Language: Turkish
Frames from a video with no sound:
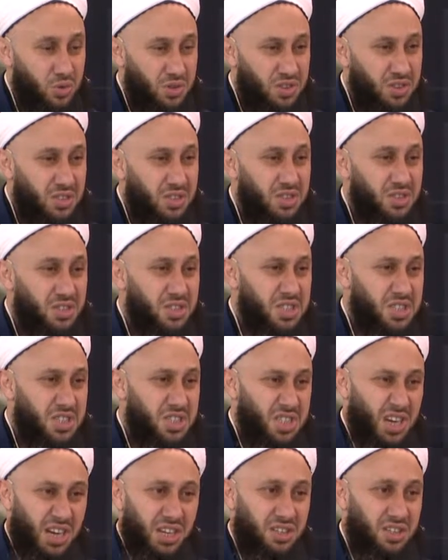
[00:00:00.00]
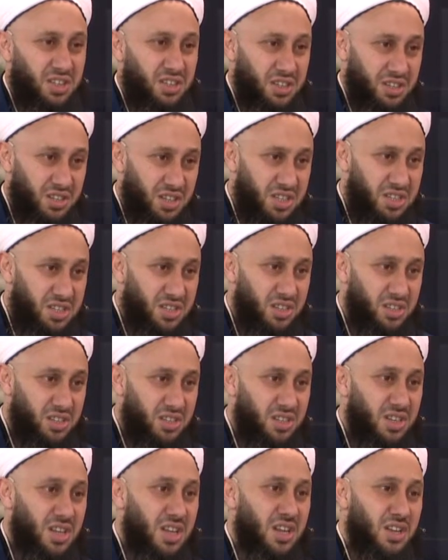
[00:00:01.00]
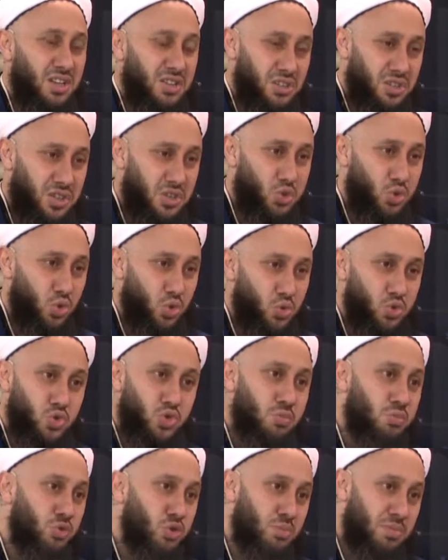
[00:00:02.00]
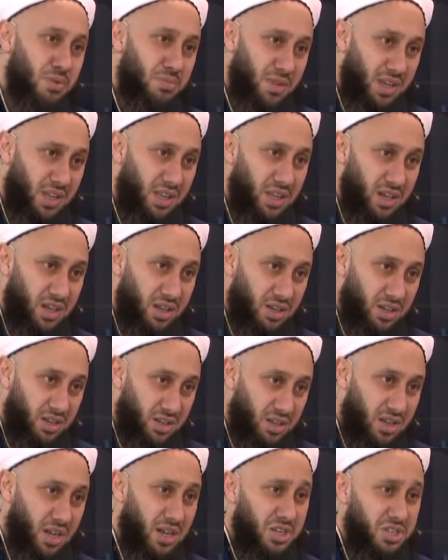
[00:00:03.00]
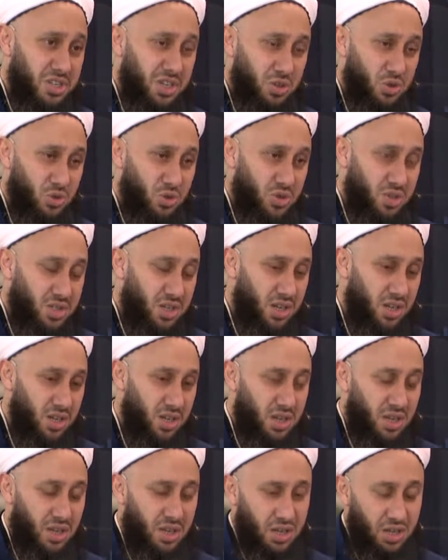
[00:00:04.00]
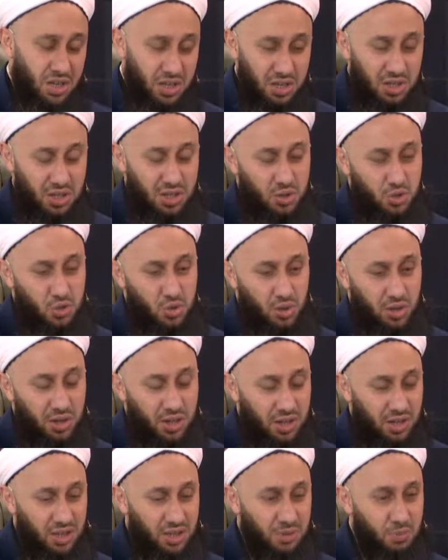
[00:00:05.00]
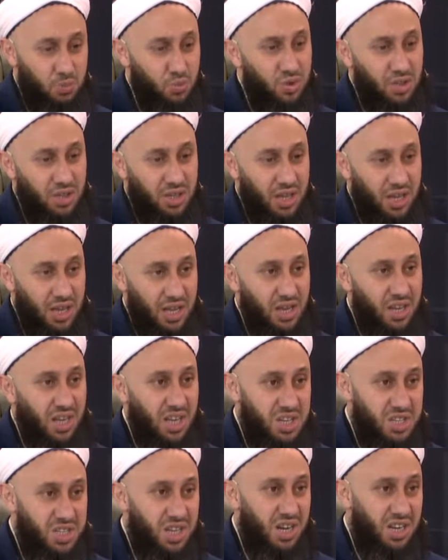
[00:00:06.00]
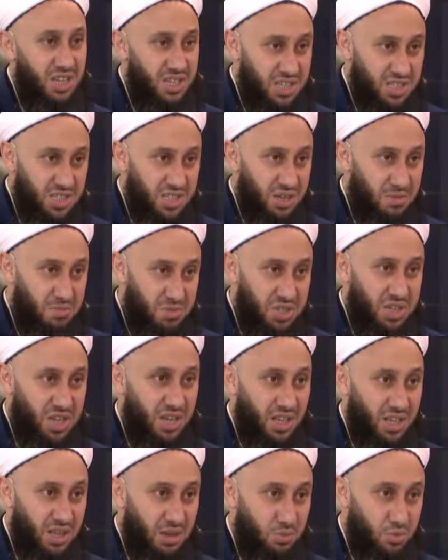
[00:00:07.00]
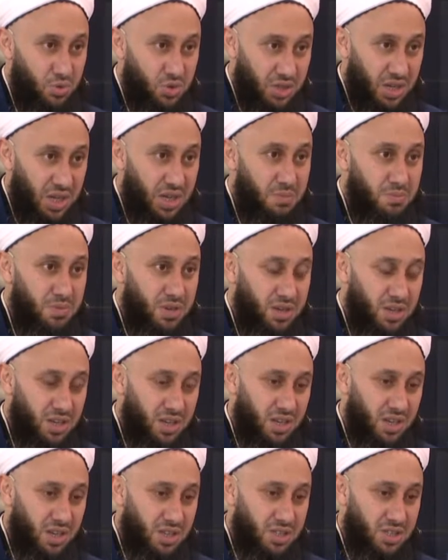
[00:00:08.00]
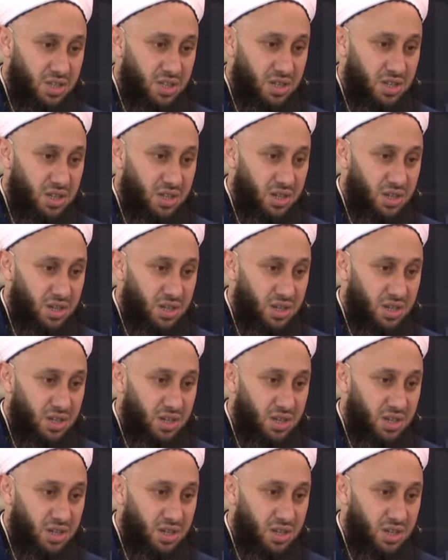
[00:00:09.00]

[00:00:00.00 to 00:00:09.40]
kıyılış şartları nasıldır, nasıl oluştu bunu bilmek gerekir her şeyden önce. İkinci olarak da bu nikah eğer geçerliyse, bir şekilde bu sahip bir nikahsa